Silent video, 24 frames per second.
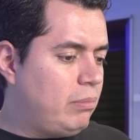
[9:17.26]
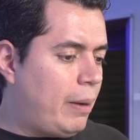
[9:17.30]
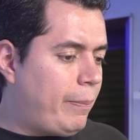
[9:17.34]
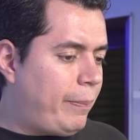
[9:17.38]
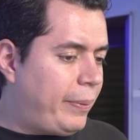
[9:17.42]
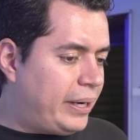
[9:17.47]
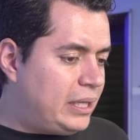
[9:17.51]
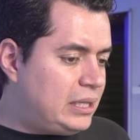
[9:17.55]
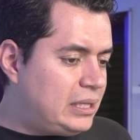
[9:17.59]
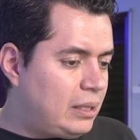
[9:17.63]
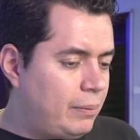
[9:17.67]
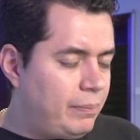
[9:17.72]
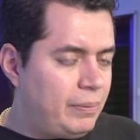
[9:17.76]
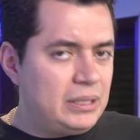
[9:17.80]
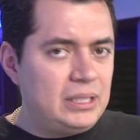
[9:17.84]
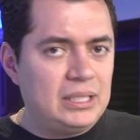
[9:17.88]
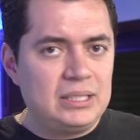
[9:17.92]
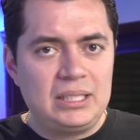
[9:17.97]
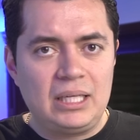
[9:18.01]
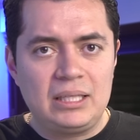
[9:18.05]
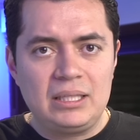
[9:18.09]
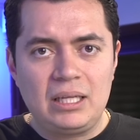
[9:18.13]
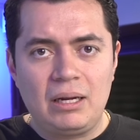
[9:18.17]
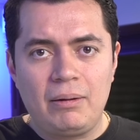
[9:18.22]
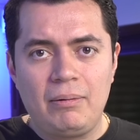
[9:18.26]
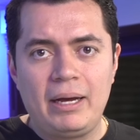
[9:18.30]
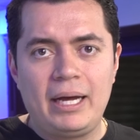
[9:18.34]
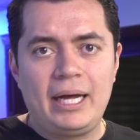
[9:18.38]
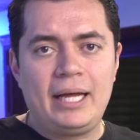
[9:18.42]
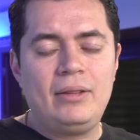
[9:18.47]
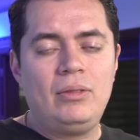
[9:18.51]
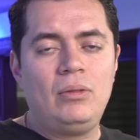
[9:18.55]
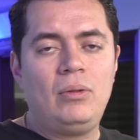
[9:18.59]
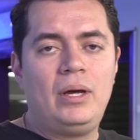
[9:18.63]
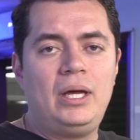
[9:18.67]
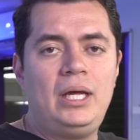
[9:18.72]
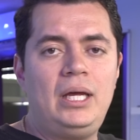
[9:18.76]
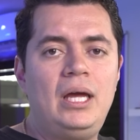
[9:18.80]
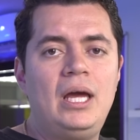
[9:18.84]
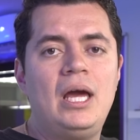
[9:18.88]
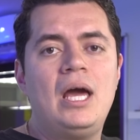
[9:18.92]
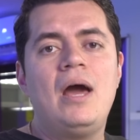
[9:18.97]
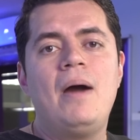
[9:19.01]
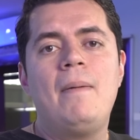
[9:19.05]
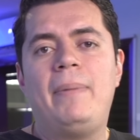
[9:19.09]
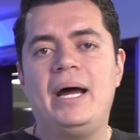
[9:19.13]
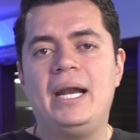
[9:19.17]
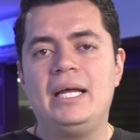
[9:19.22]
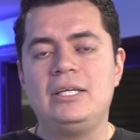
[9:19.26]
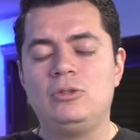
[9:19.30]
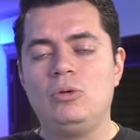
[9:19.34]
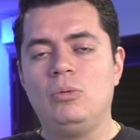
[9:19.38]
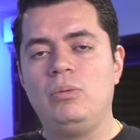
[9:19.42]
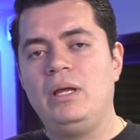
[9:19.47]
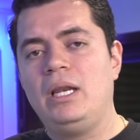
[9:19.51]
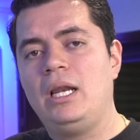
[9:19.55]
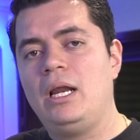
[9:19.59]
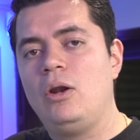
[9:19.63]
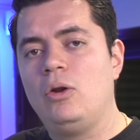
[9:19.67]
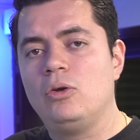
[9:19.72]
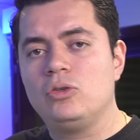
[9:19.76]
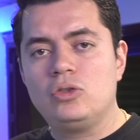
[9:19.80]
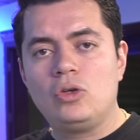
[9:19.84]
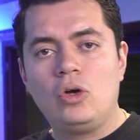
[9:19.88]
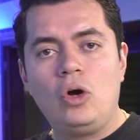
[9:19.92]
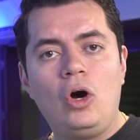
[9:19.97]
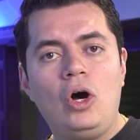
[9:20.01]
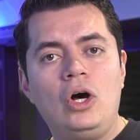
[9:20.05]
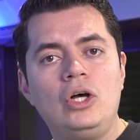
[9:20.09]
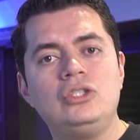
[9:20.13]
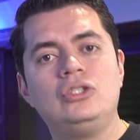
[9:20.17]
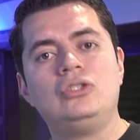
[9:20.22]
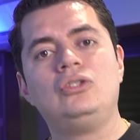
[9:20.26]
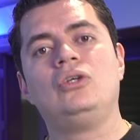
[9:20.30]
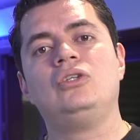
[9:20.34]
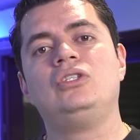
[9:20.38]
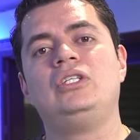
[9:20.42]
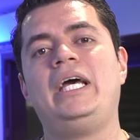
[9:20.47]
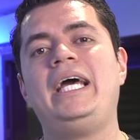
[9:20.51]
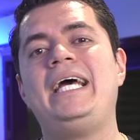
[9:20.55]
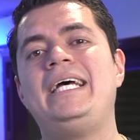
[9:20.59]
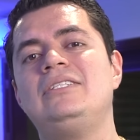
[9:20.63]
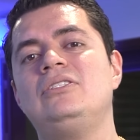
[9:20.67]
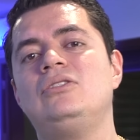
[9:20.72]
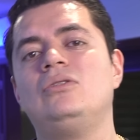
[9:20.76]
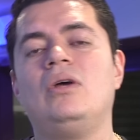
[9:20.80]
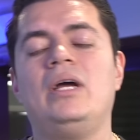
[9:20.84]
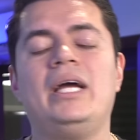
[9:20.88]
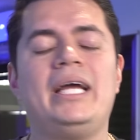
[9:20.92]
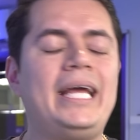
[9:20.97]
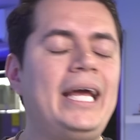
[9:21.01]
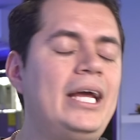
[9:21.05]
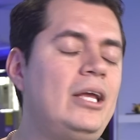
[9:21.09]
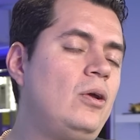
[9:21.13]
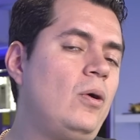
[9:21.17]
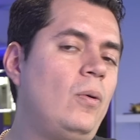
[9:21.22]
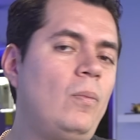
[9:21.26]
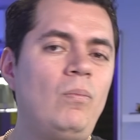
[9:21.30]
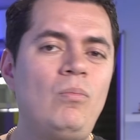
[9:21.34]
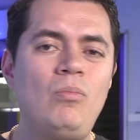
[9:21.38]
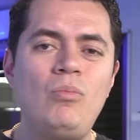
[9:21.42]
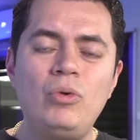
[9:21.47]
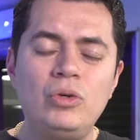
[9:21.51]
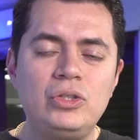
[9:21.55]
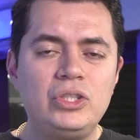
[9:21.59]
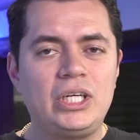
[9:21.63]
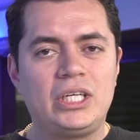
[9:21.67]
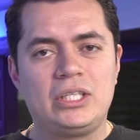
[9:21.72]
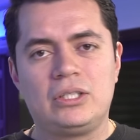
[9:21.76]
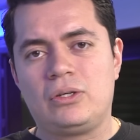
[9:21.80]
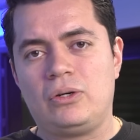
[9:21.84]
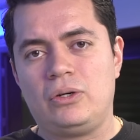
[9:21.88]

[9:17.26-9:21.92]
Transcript: aparentemente están trabajando ahí para subirle los costos, esto, aquello, muchas